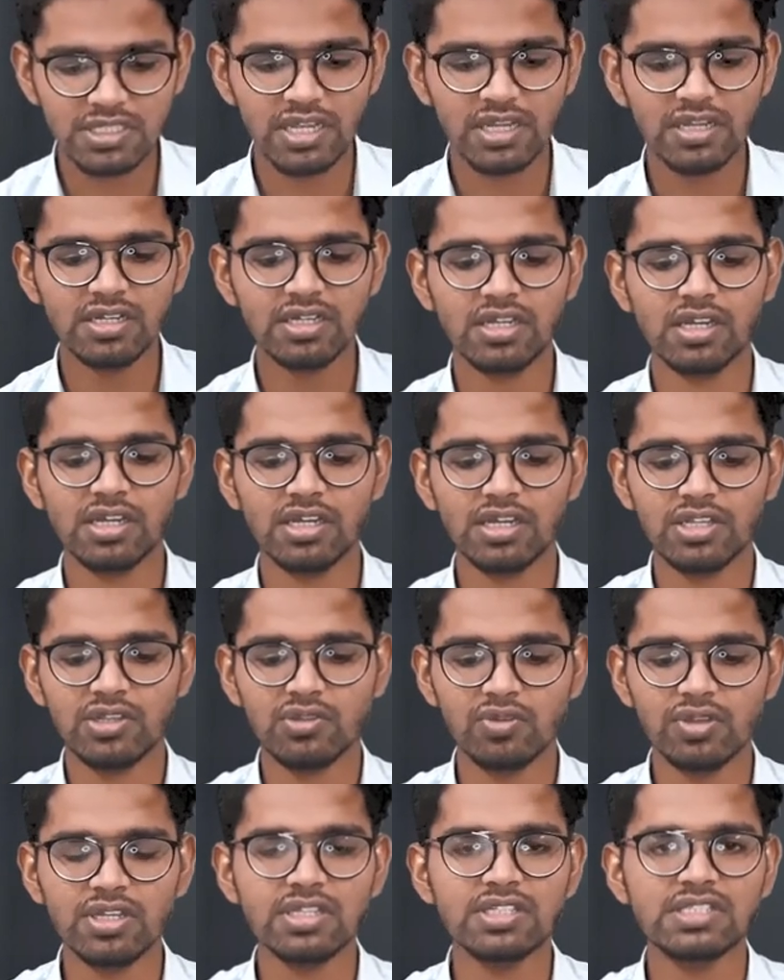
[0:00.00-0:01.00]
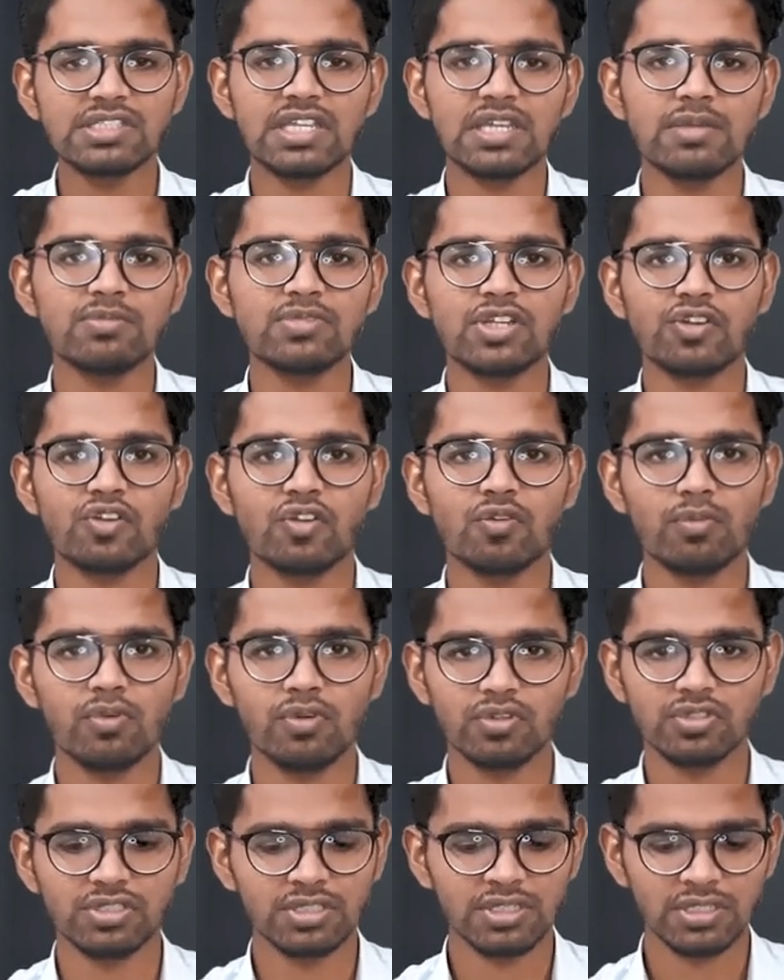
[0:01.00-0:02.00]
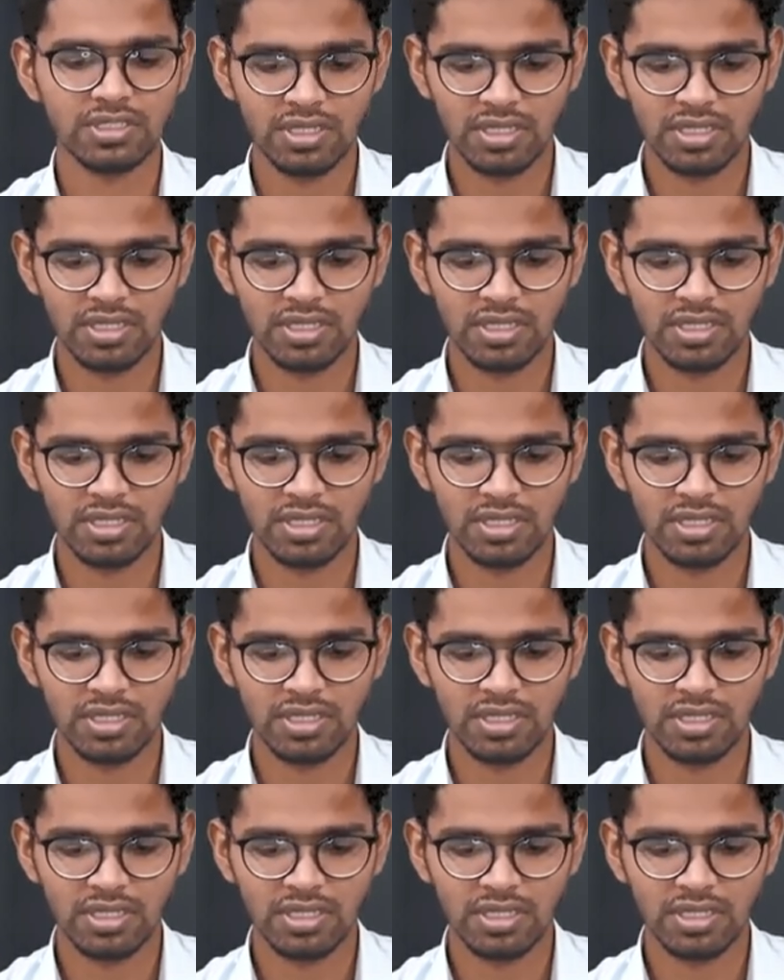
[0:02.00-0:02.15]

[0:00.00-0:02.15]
एंड कंटिन्यूइंग सेम सेट ऑफ बुक्स